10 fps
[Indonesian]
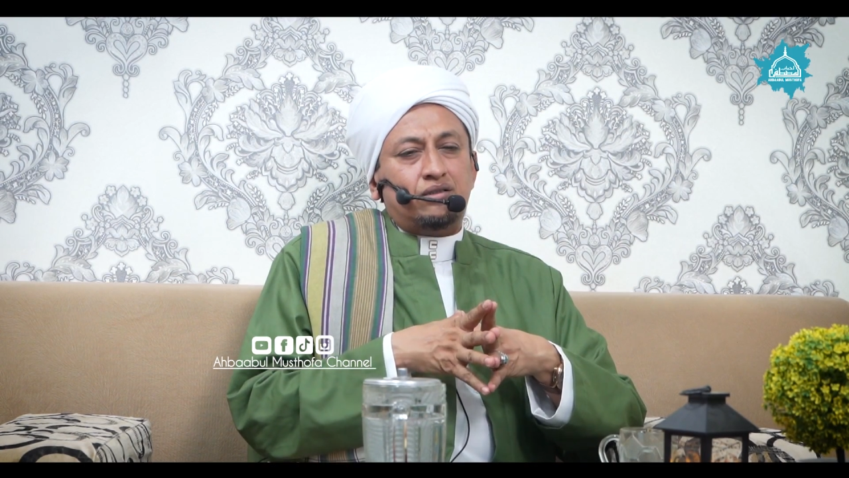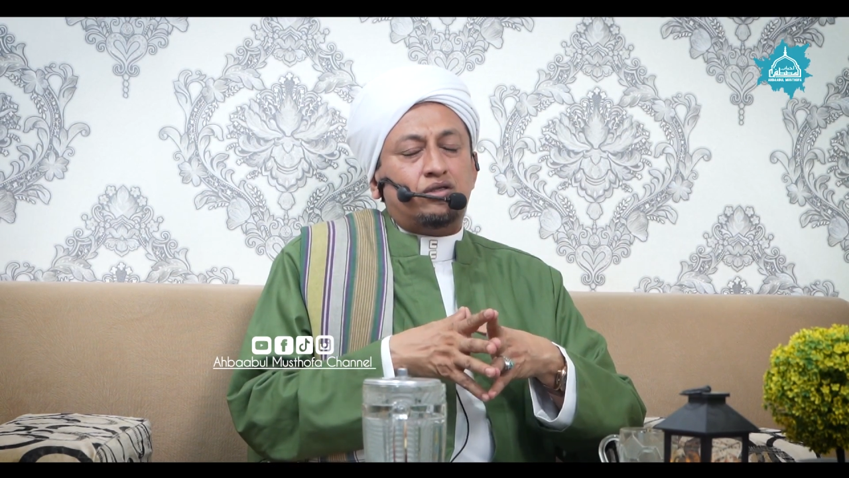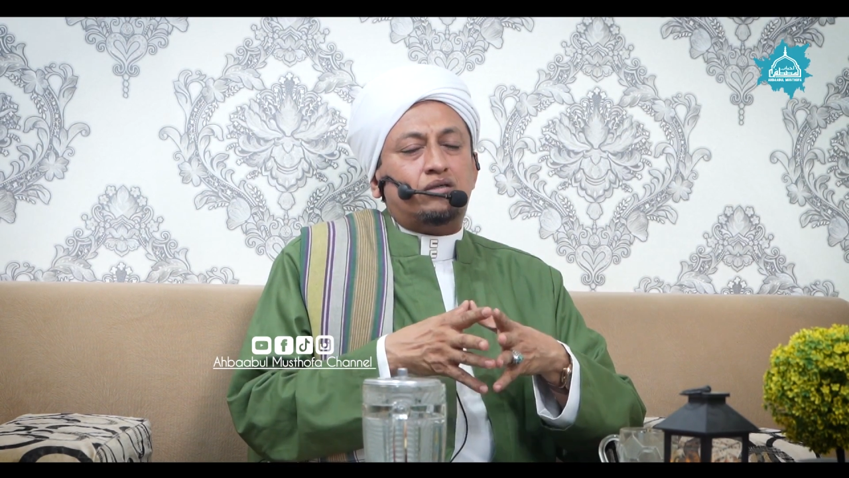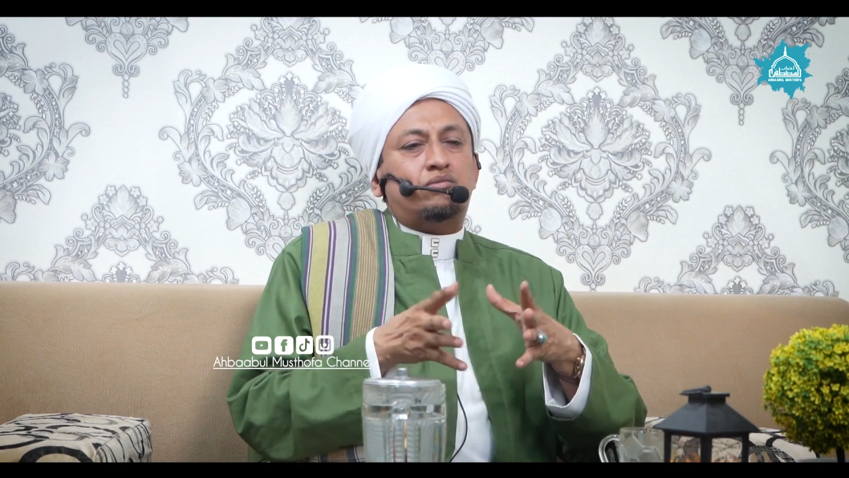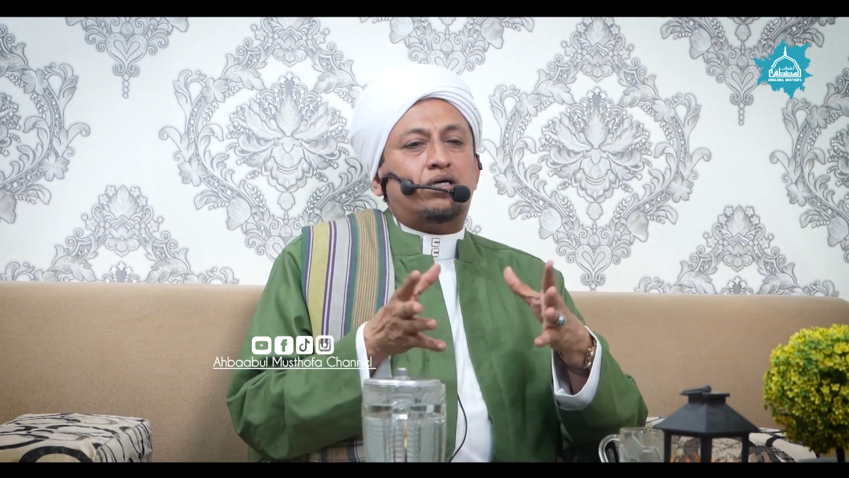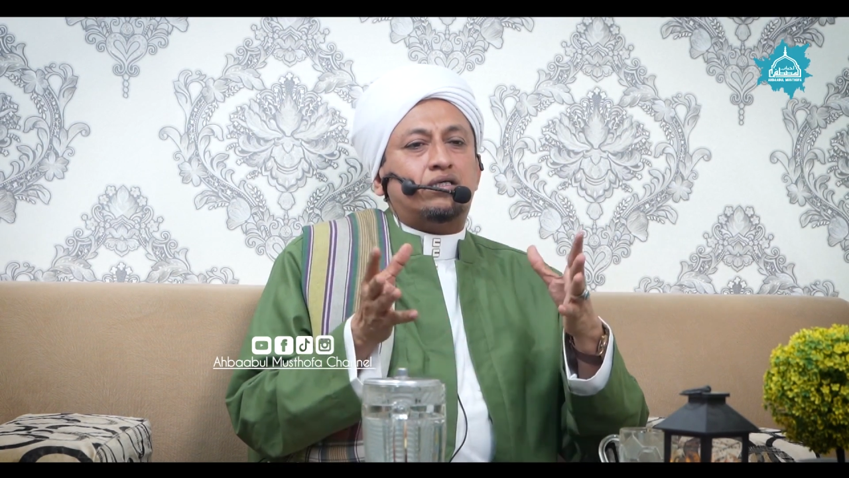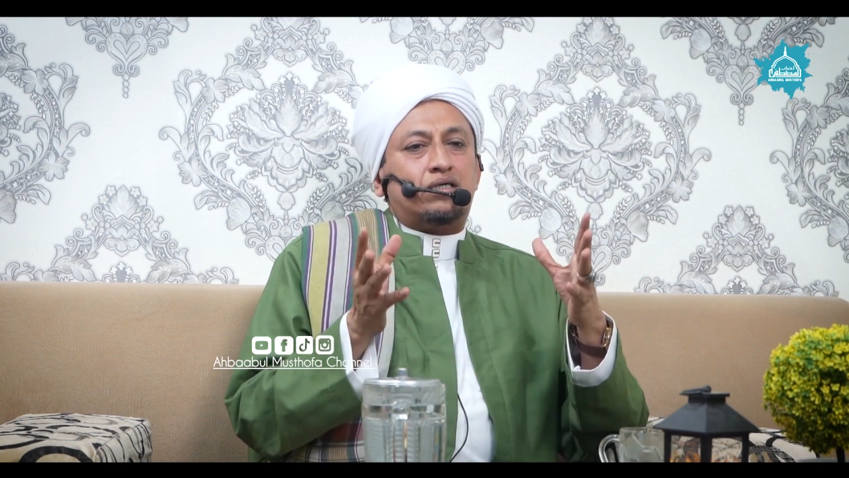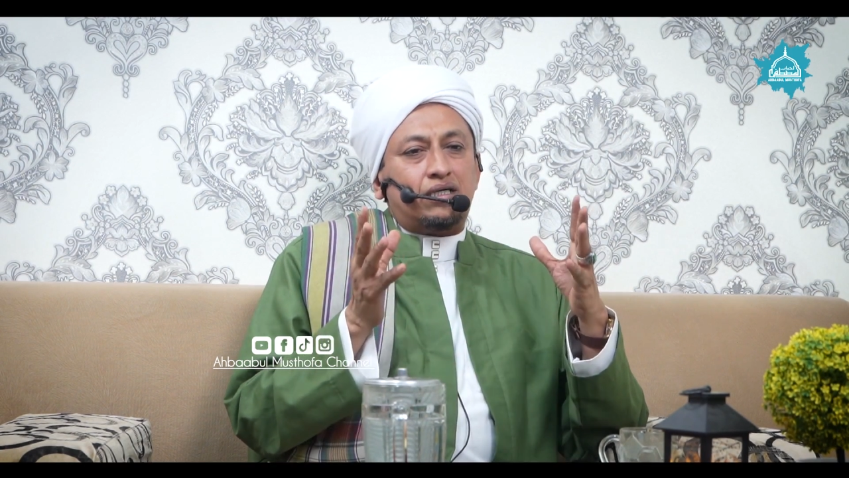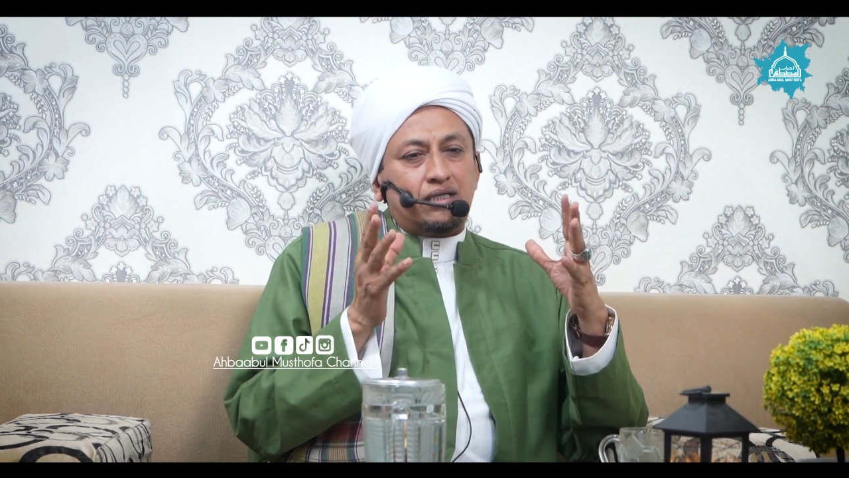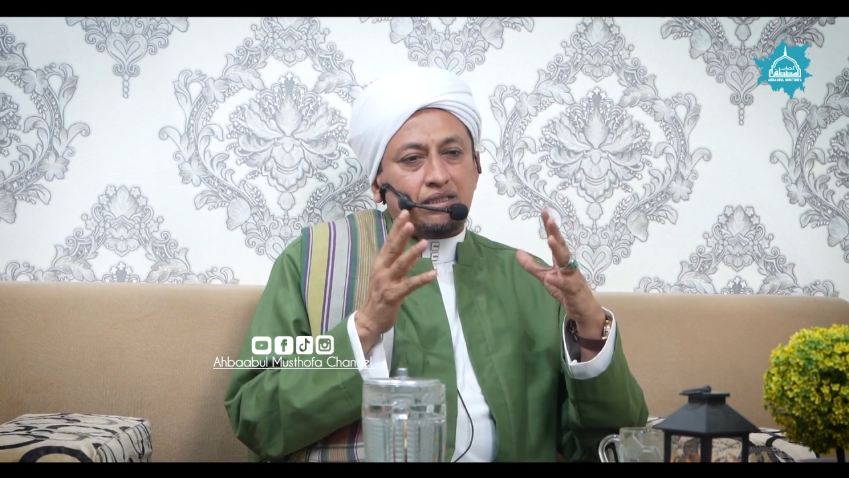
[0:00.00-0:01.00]
dan banyak
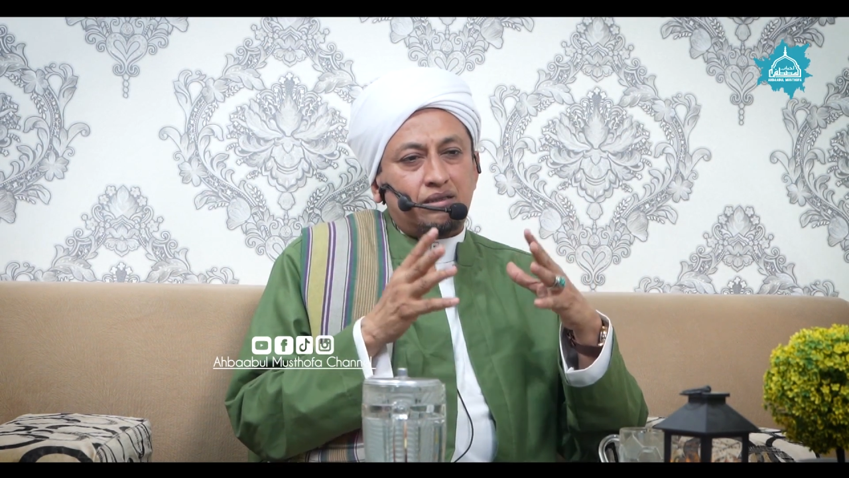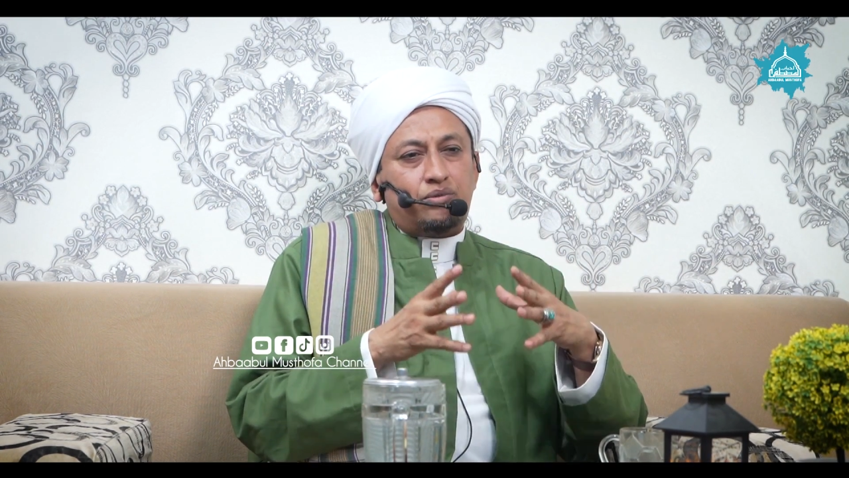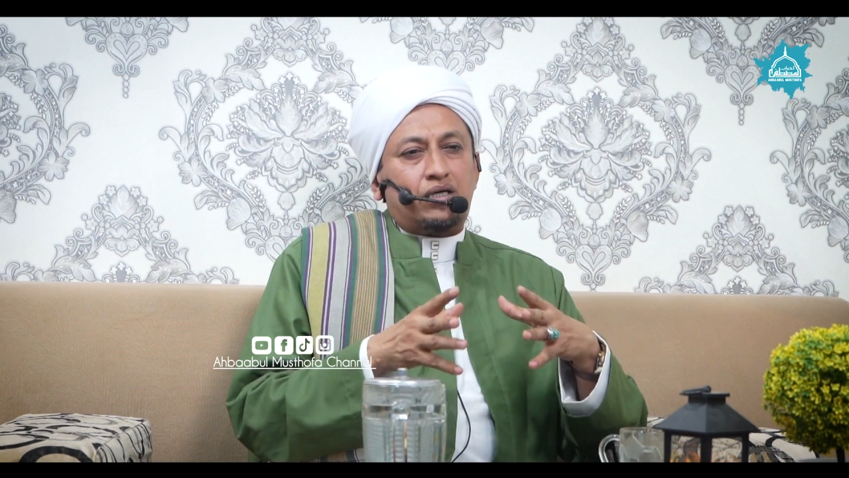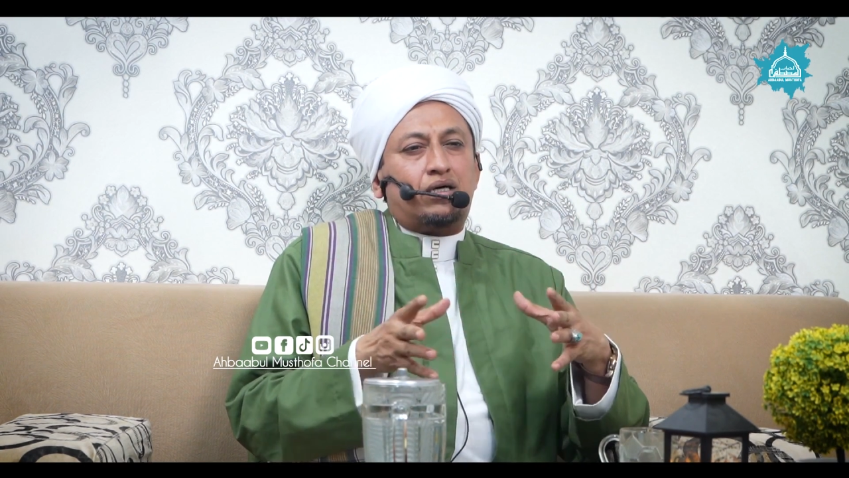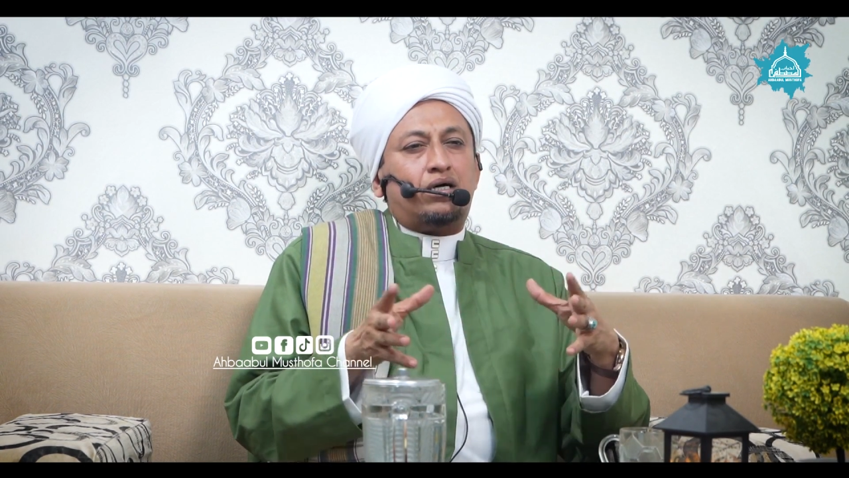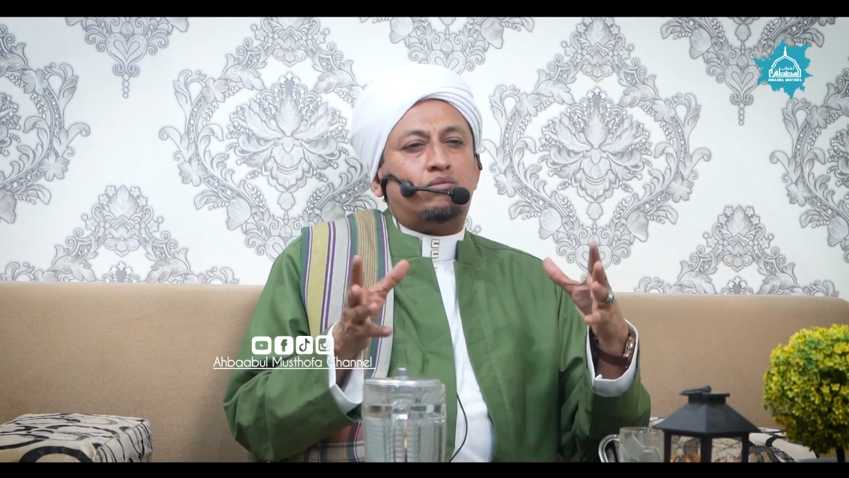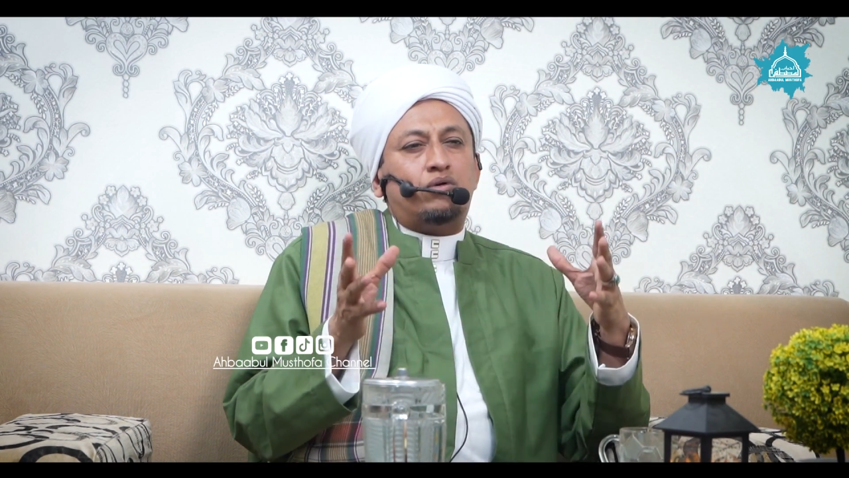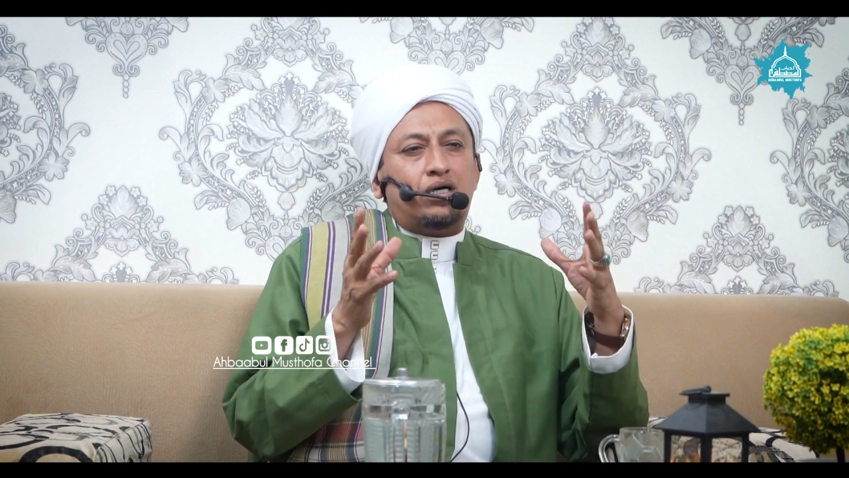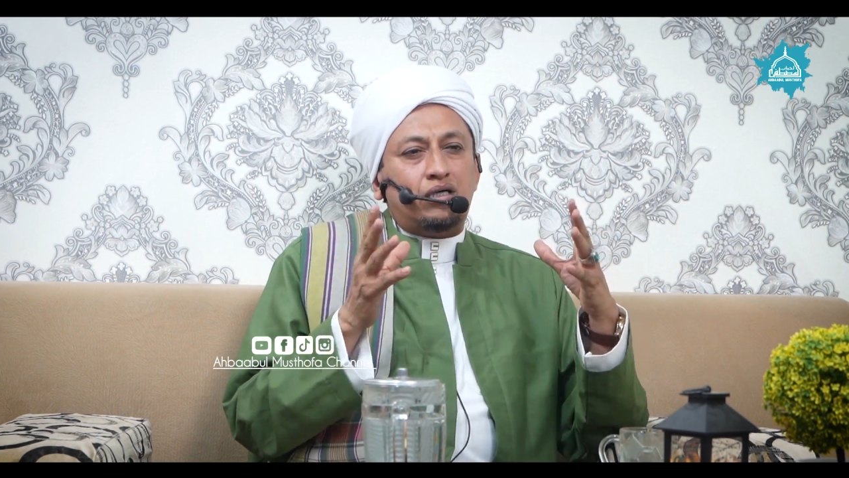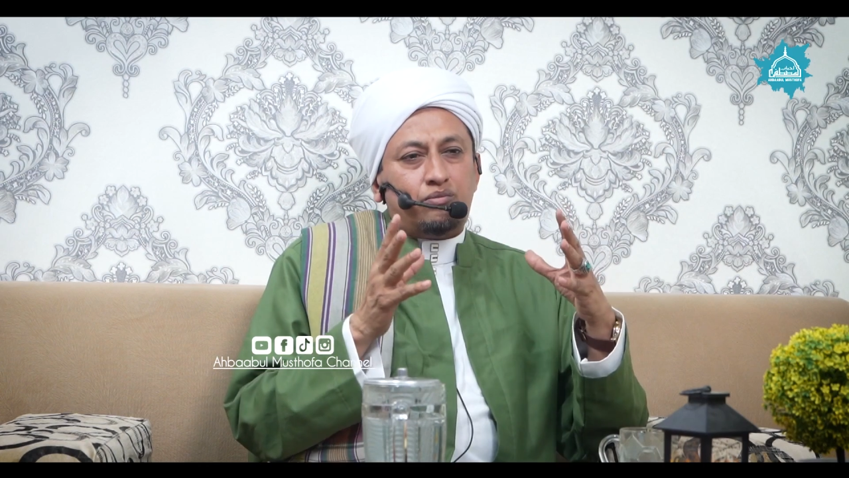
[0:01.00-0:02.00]
lagi para habaib,